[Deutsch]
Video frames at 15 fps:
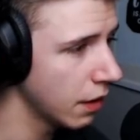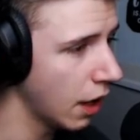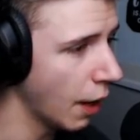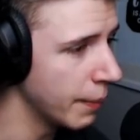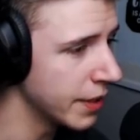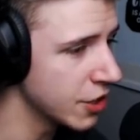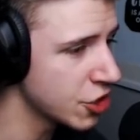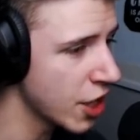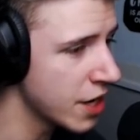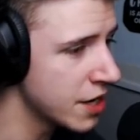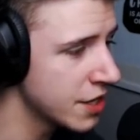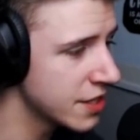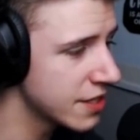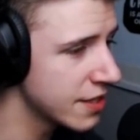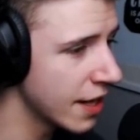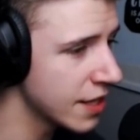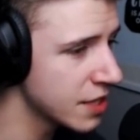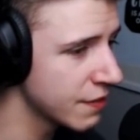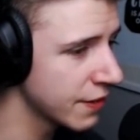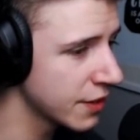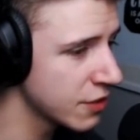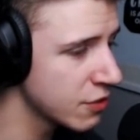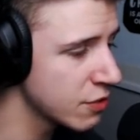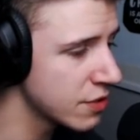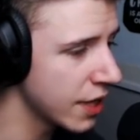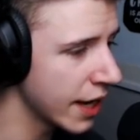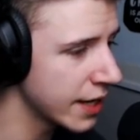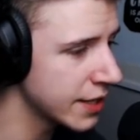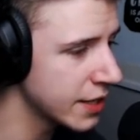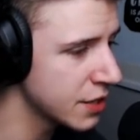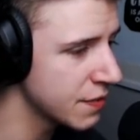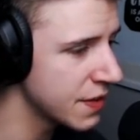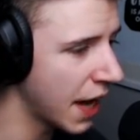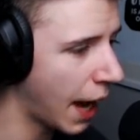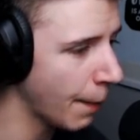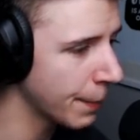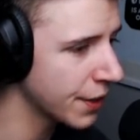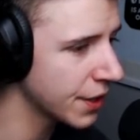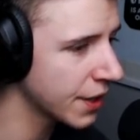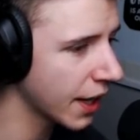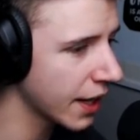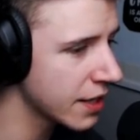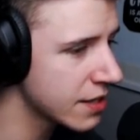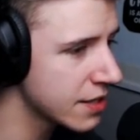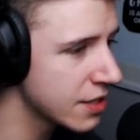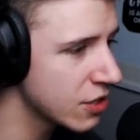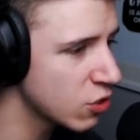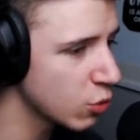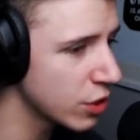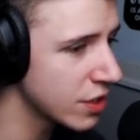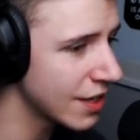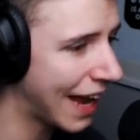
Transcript: Aber hier scheint nichts Nennenswertes zu sein. Hier ist wieder abgegrenzt. Hier ist so eine